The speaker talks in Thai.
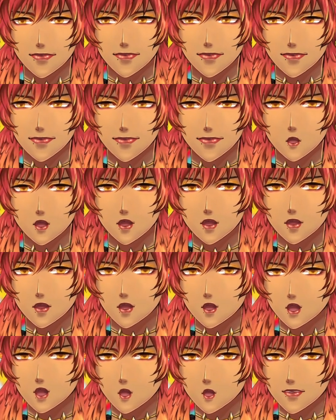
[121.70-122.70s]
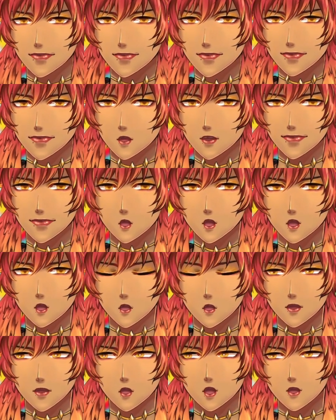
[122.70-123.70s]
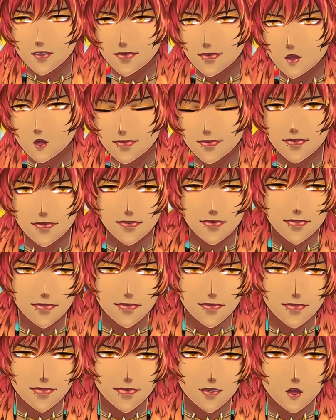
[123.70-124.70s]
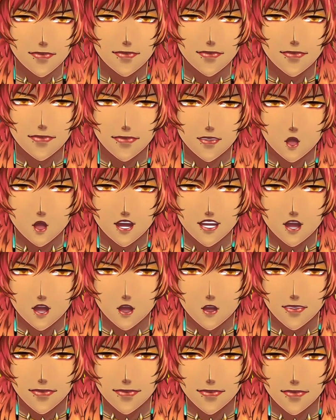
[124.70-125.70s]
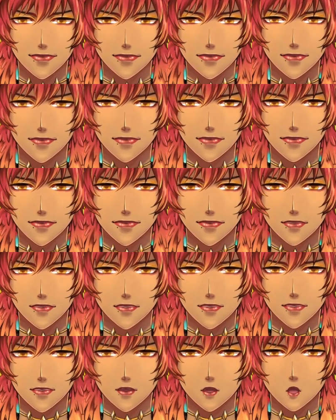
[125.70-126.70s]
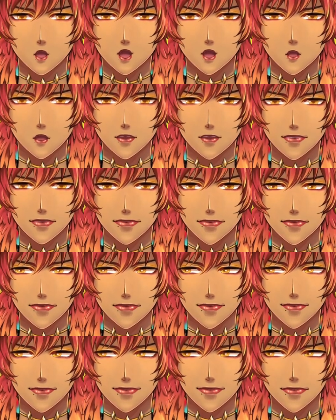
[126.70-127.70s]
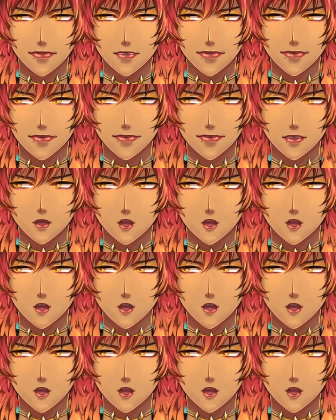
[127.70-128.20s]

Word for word: สักคนนะ่ะจะมาจากความแบบน่าสนใจ ซึ่งโดยส่วนตัวแล้วซอนว่า